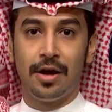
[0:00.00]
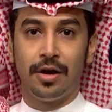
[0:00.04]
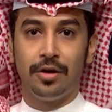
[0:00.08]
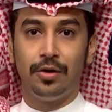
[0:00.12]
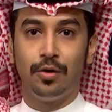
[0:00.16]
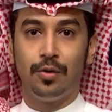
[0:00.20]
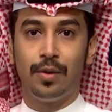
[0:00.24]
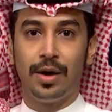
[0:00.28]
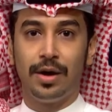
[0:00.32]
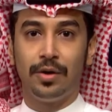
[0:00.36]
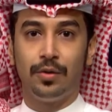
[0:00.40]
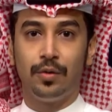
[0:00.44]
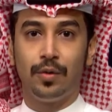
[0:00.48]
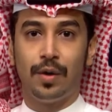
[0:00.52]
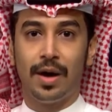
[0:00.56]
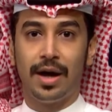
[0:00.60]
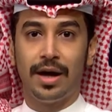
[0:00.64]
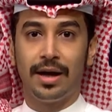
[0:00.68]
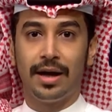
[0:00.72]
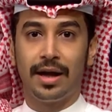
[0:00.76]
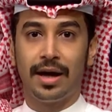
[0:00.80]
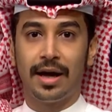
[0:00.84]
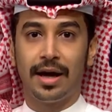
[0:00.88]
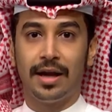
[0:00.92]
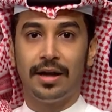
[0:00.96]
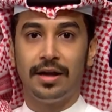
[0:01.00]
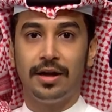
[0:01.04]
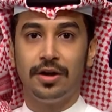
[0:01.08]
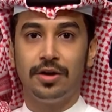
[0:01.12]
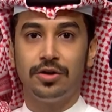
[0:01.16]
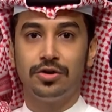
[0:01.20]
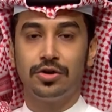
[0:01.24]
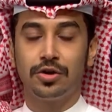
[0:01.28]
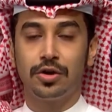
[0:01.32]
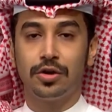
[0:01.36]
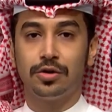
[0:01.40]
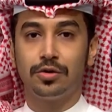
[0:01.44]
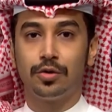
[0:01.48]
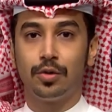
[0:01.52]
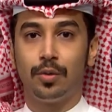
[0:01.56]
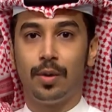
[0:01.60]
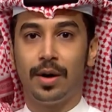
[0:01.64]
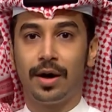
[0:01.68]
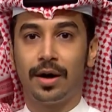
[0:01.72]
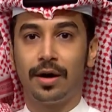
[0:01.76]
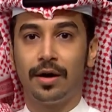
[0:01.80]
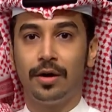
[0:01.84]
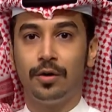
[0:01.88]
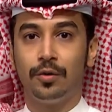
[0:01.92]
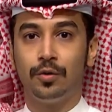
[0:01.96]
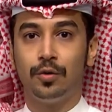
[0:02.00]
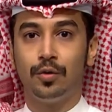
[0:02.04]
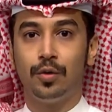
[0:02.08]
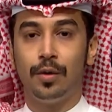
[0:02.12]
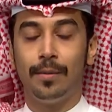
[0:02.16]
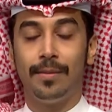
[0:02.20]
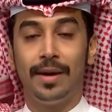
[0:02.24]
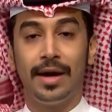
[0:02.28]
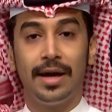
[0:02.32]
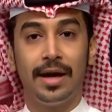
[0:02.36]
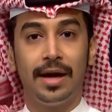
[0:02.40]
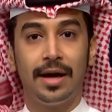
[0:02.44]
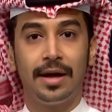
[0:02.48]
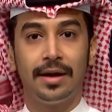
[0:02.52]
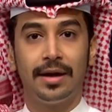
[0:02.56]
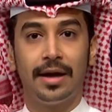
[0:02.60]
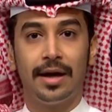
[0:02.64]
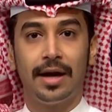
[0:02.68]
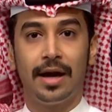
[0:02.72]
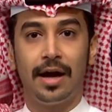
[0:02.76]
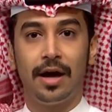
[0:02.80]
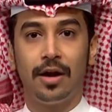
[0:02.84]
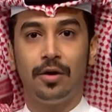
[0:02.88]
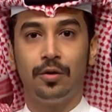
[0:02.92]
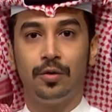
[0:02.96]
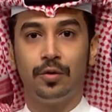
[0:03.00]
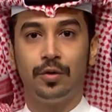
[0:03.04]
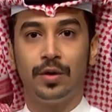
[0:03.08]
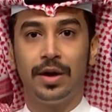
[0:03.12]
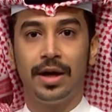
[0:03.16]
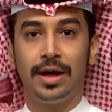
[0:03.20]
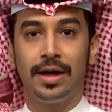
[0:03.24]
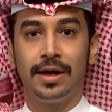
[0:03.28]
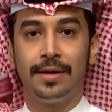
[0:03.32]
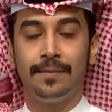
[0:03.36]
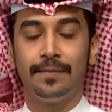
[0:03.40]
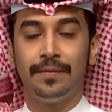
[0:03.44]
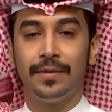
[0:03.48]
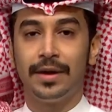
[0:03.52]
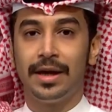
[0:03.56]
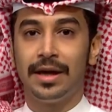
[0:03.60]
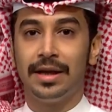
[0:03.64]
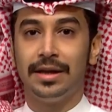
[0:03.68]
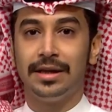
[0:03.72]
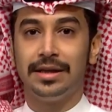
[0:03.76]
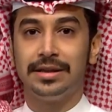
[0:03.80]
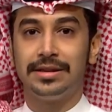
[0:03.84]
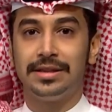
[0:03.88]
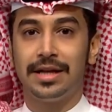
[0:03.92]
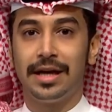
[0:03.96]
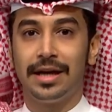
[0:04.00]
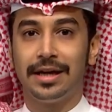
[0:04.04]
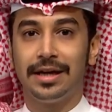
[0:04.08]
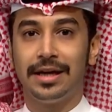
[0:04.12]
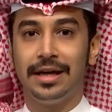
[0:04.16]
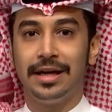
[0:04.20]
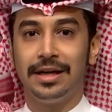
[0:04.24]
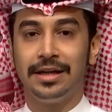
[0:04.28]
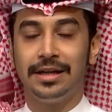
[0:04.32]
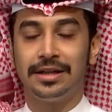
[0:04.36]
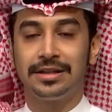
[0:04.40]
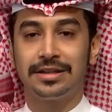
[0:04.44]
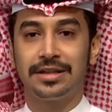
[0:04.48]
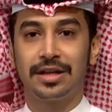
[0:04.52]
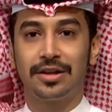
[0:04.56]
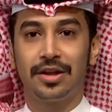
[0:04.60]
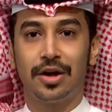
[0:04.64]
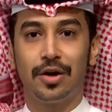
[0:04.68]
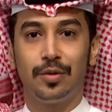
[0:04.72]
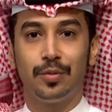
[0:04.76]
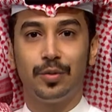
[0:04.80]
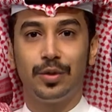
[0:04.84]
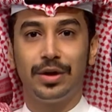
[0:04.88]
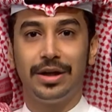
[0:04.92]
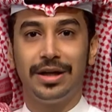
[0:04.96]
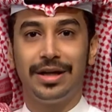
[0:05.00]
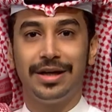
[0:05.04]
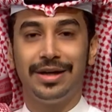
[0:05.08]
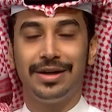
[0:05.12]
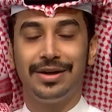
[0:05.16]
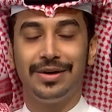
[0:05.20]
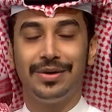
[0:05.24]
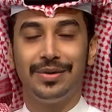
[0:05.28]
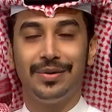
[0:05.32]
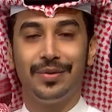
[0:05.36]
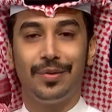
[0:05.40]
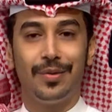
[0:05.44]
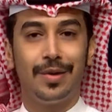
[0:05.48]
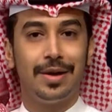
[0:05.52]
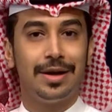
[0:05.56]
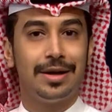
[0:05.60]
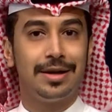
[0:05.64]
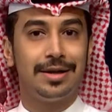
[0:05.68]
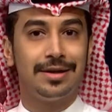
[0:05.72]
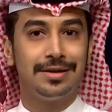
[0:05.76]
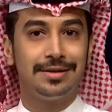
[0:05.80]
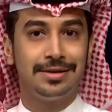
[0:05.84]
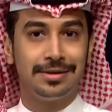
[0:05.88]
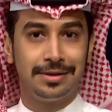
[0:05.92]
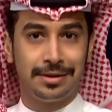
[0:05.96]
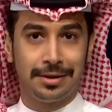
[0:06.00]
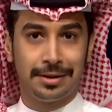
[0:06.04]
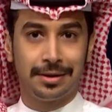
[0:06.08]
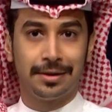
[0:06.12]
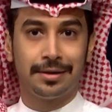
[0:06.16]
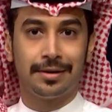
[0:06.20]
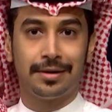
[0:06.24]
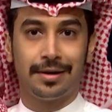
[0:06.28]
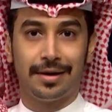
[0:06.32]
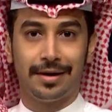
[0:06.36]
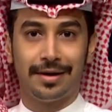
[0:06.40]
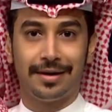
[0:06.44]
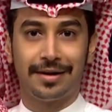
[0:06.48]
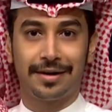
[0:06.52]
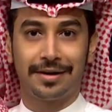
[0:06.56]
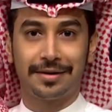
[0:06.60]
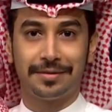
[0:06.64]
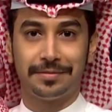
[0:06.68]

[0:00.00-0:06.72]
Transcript: دول الخليج توقع بيان العلا لتأكيد التضامن والاستقرار